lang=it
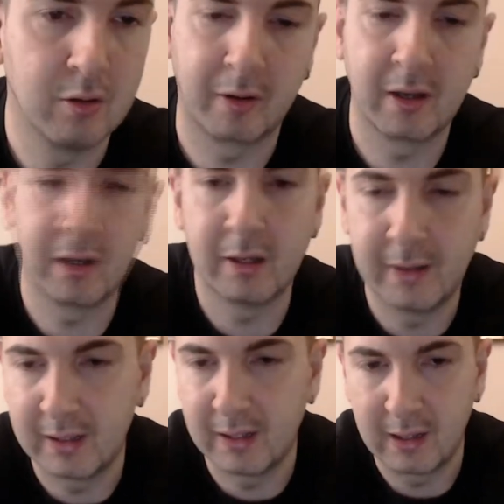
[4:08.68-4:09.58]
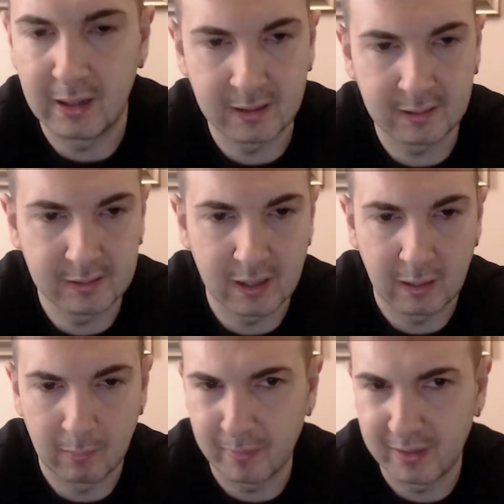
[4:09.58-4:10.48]
crede nella entità,
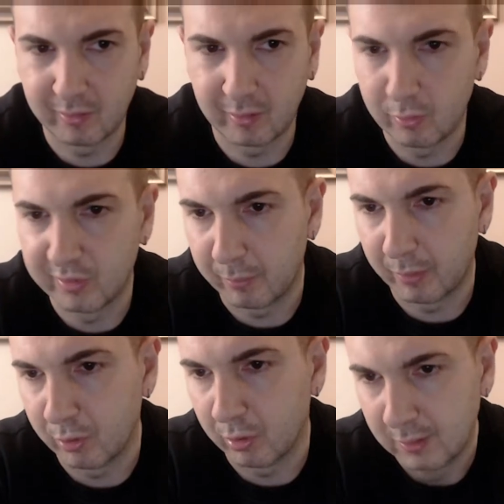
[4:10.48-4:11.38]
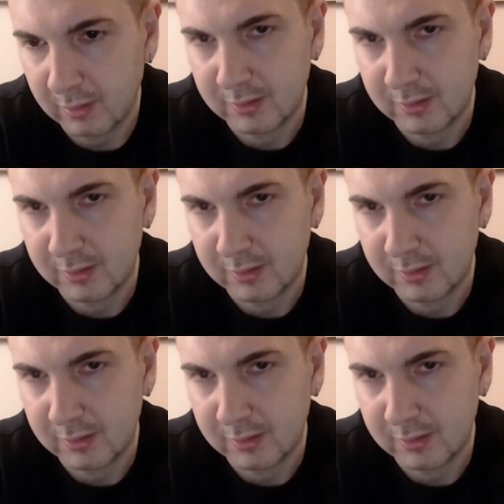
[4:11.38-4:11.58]
ma penso che lui sia proprio